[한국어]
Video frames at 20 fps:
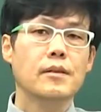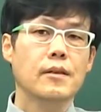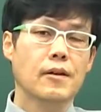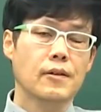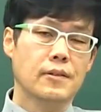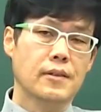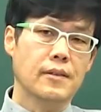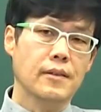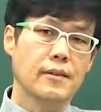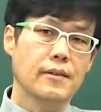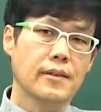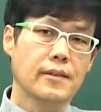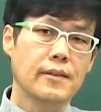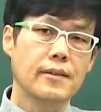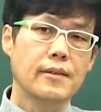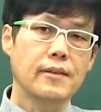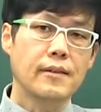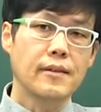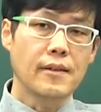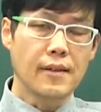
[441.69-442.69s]

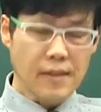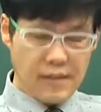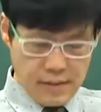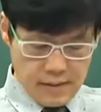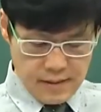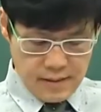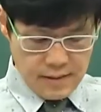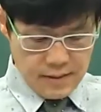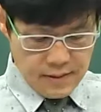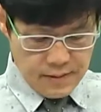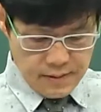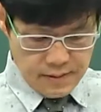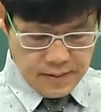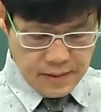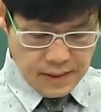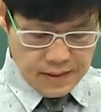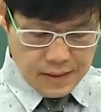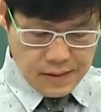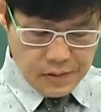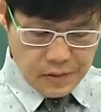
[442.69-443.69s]
것들을 어,
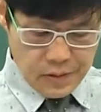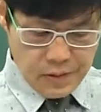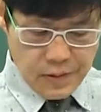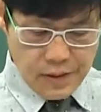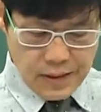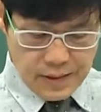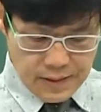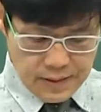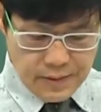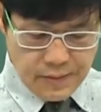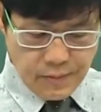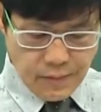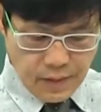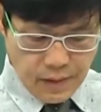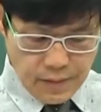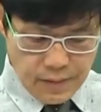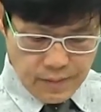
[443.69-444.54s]
대상으로 하는